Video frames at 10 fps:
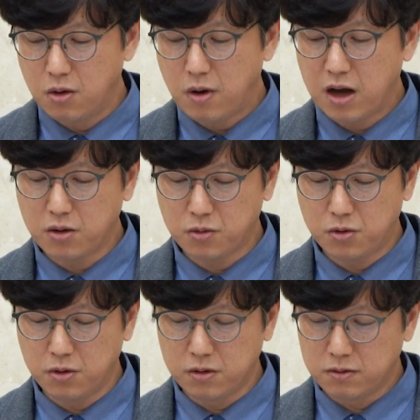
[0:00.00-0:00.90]

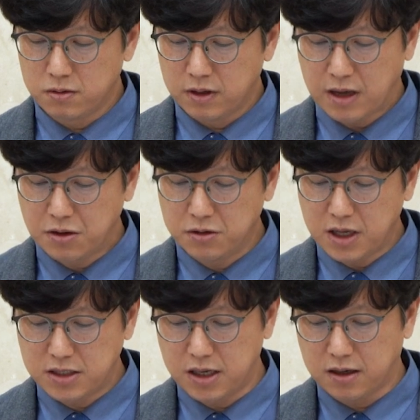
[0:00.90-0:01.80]
광역교통
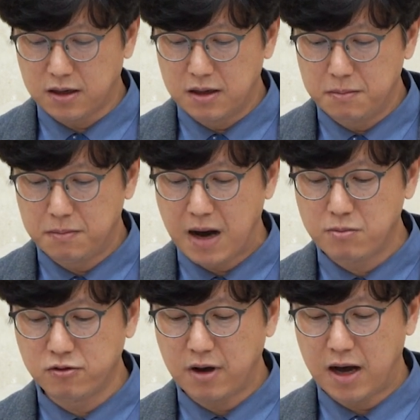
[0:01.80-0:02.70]
개선대책
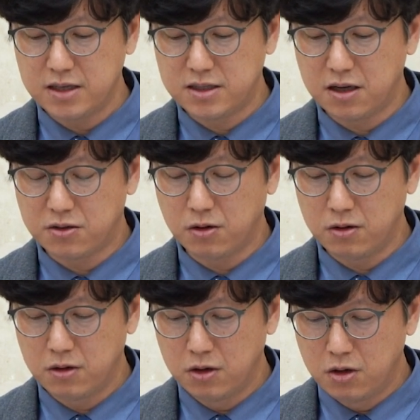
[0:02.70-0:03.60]
마북
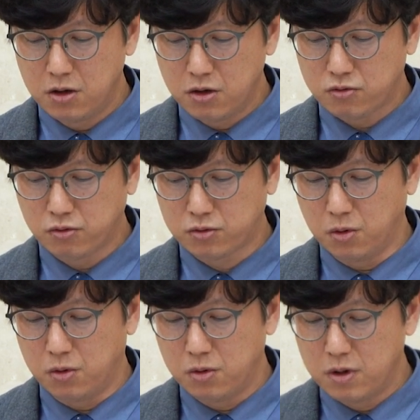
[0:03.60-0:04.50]
IC에서
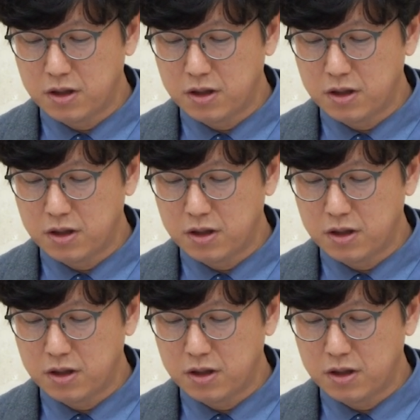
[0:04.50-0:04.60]
국도